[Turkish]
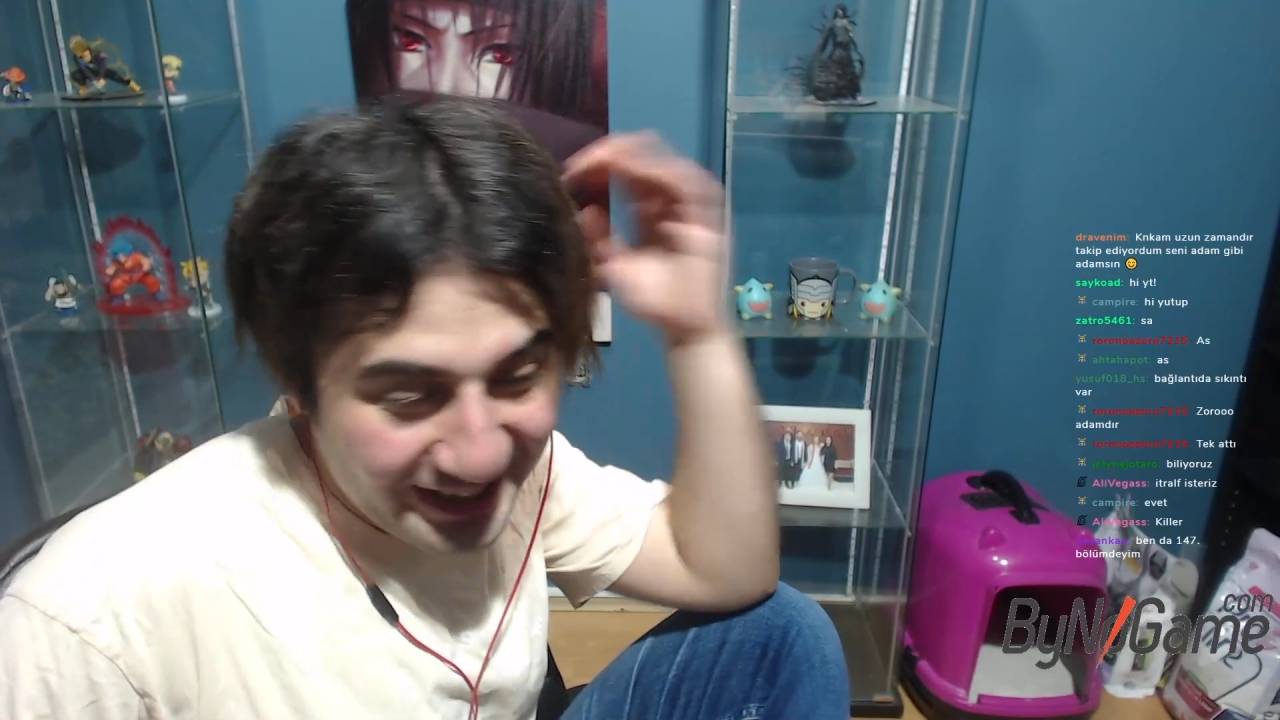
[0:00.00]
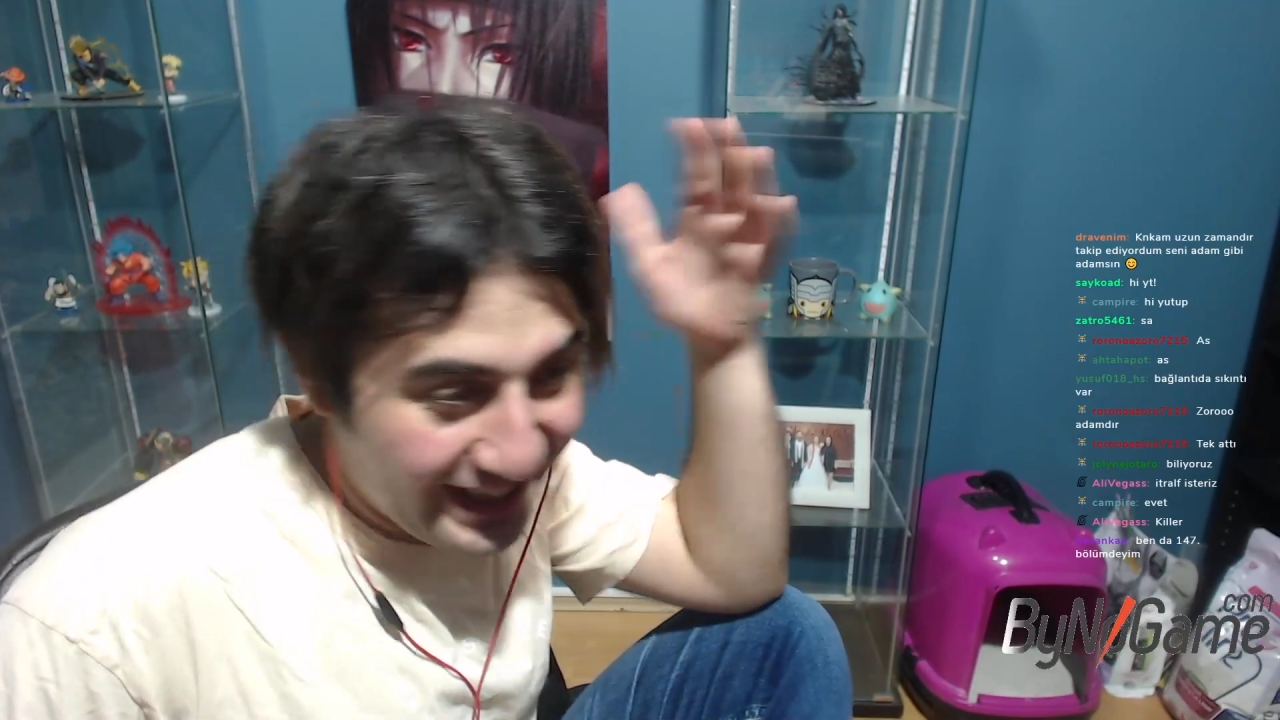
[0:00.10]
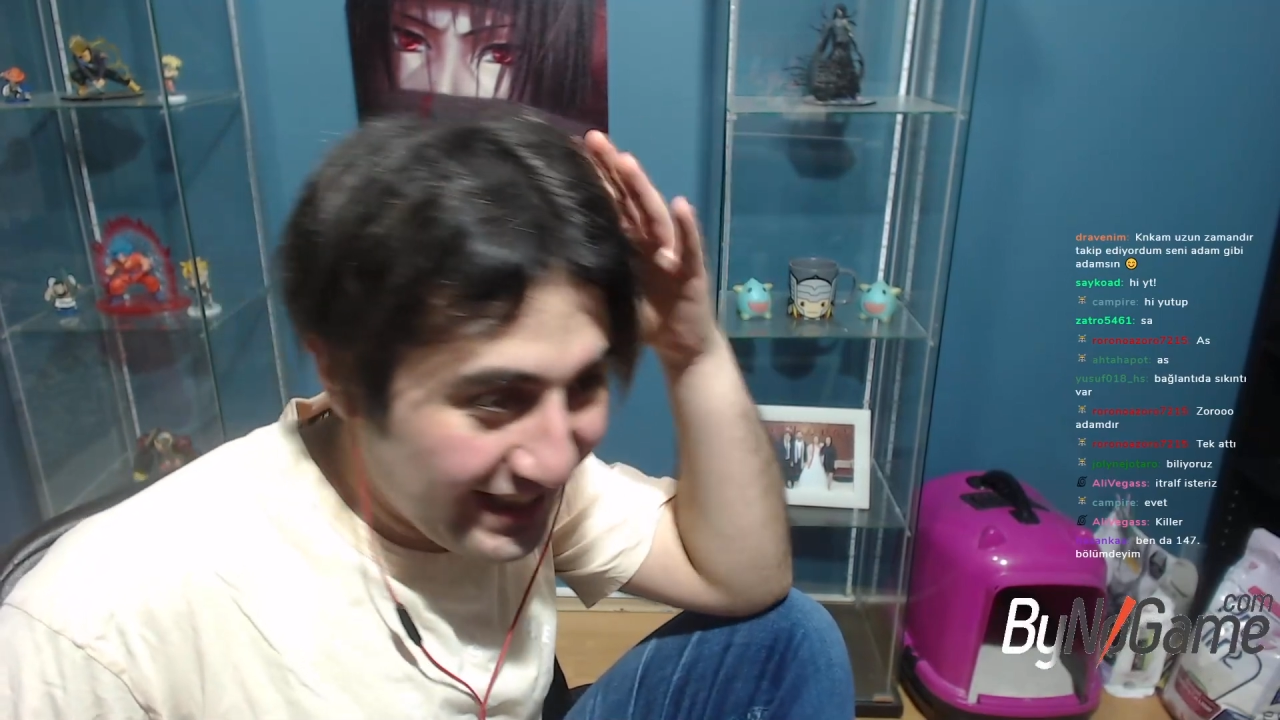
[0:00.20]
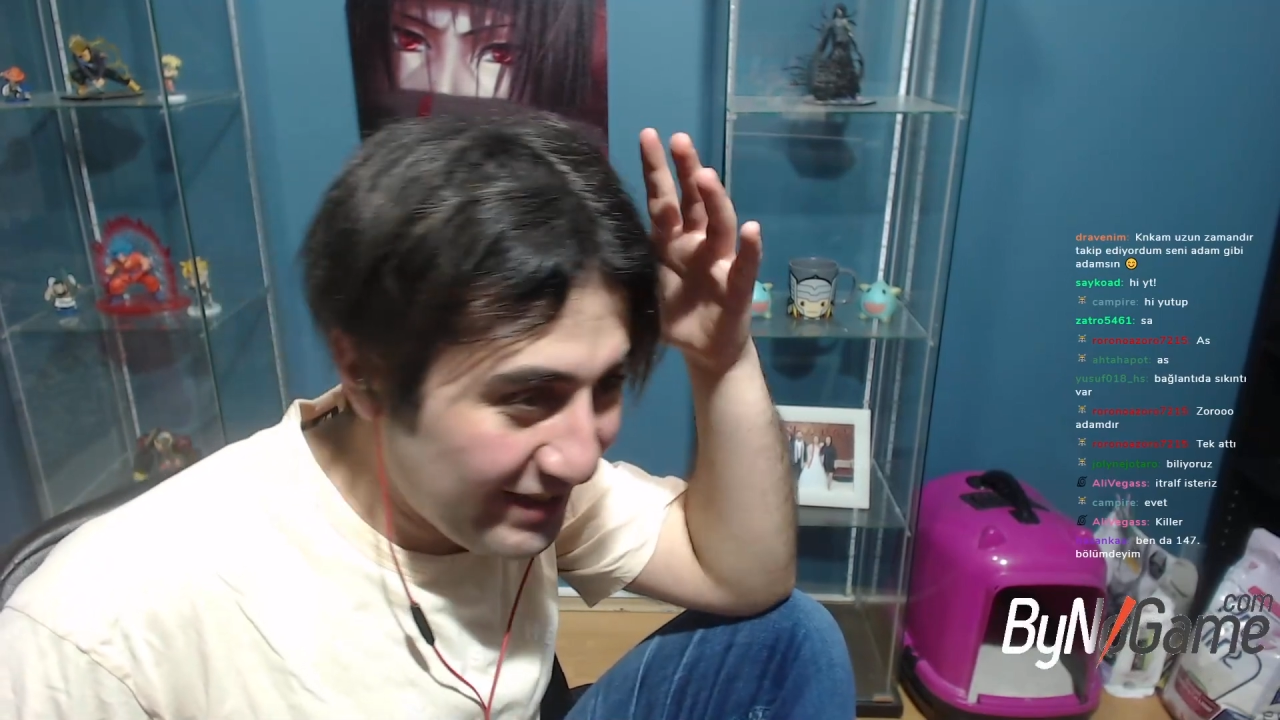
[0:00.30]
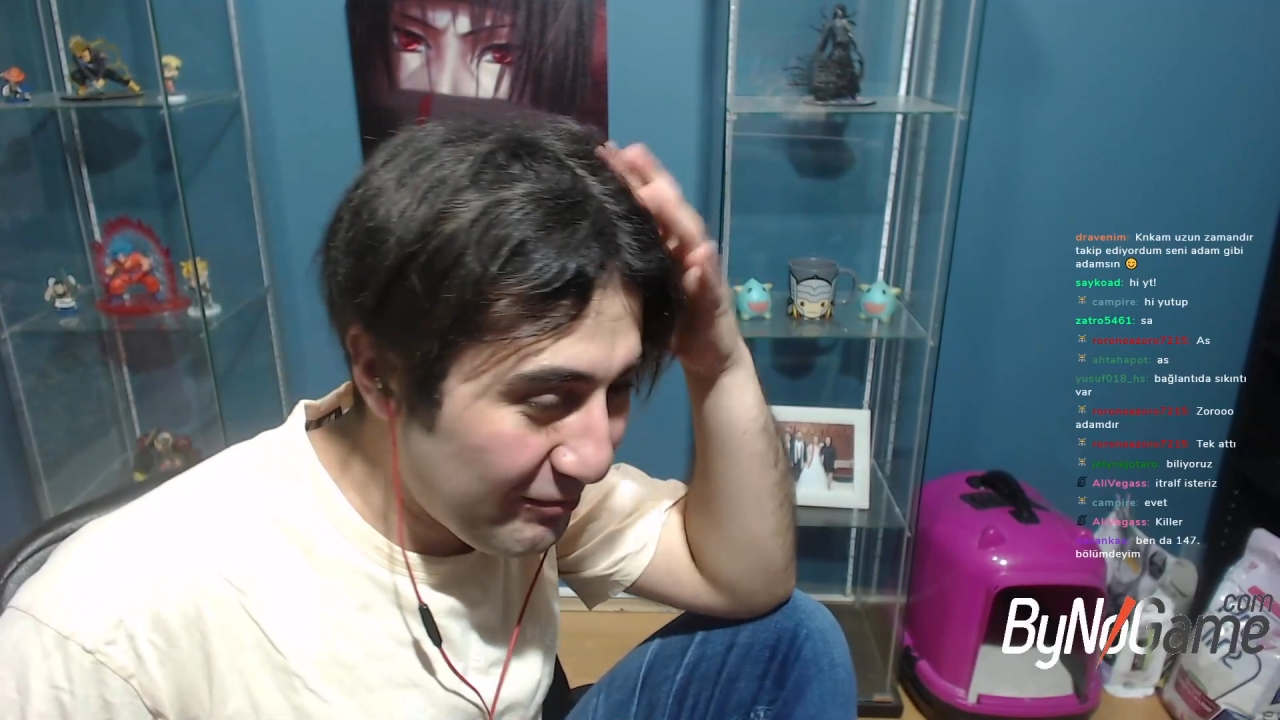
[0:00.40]

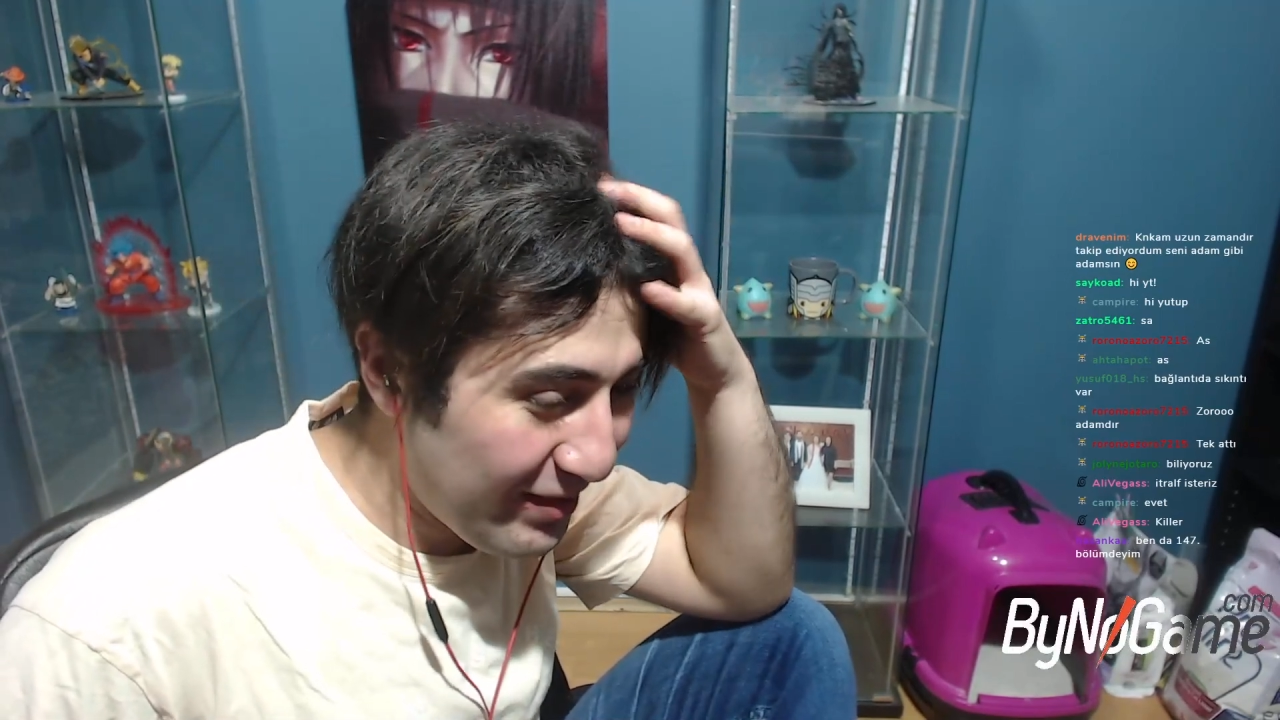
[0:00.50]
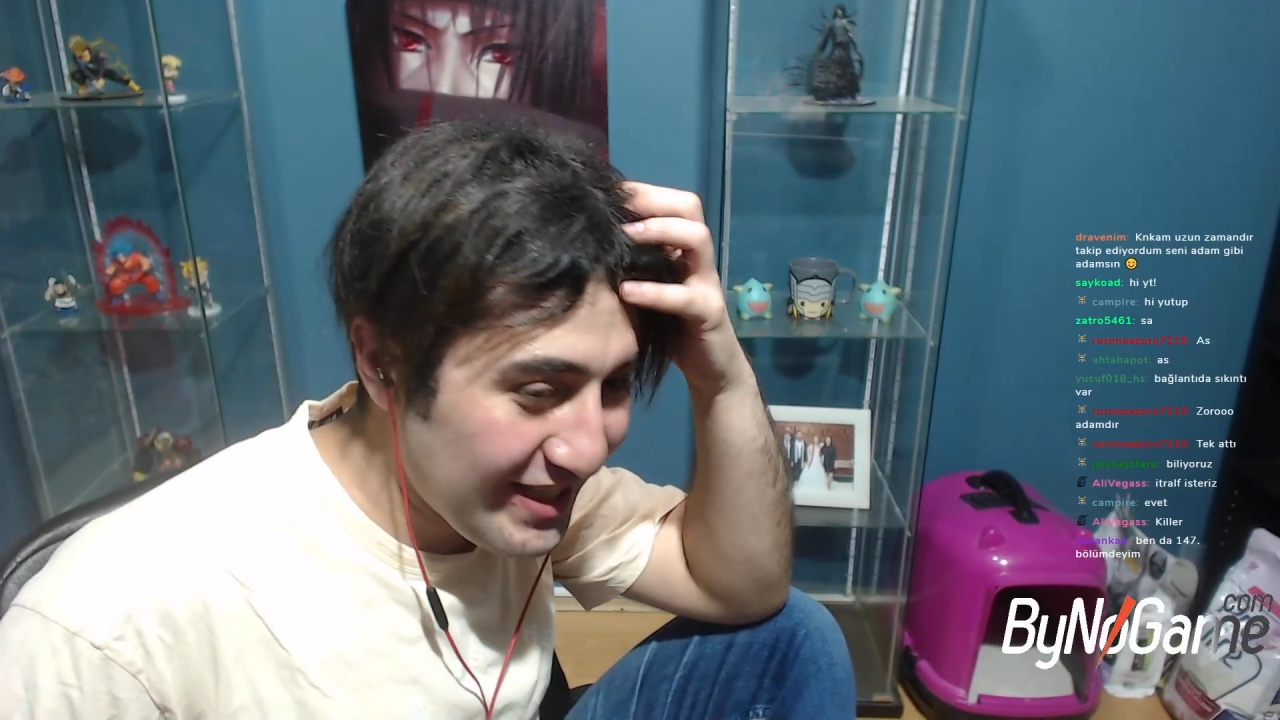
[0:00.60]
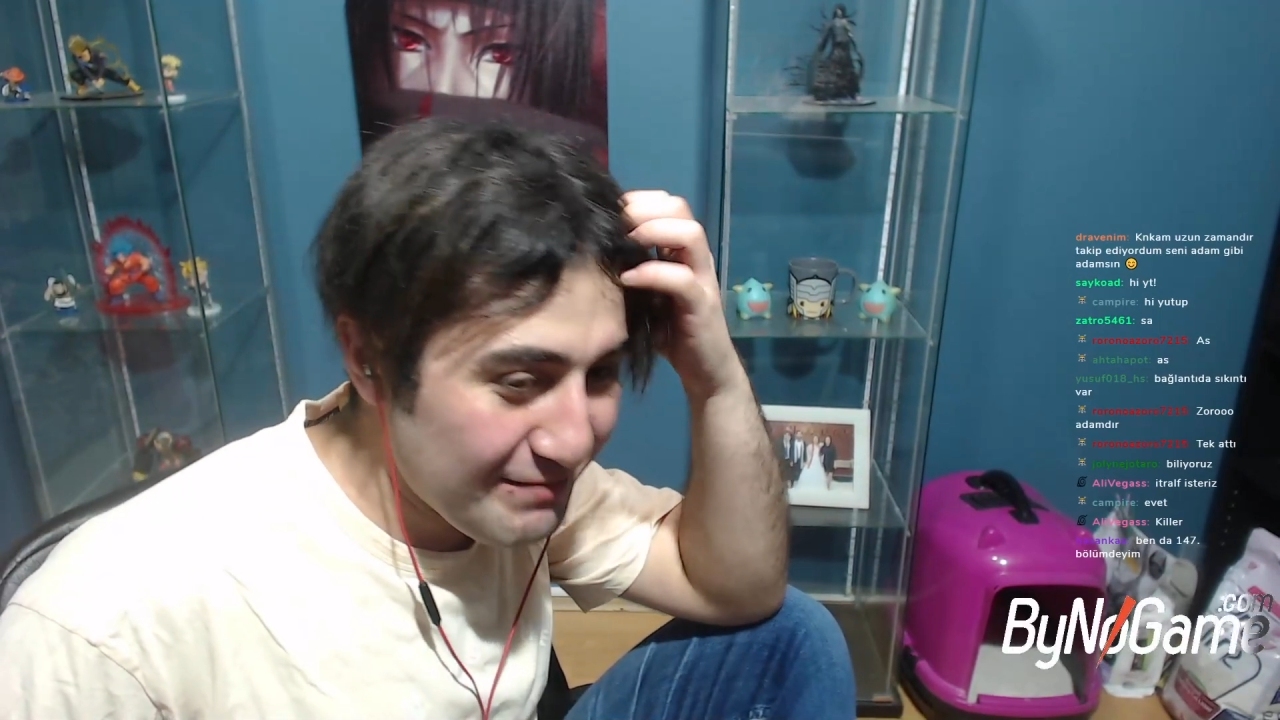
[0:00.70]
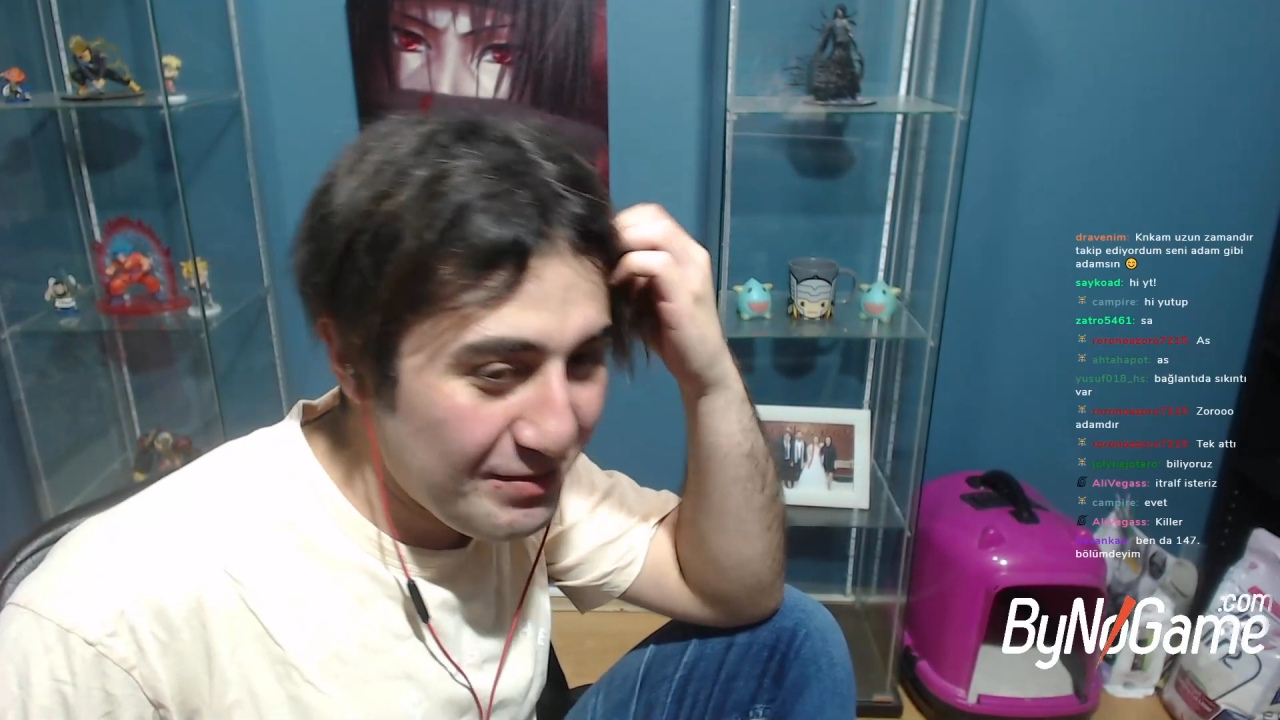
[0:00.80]
inanılmaz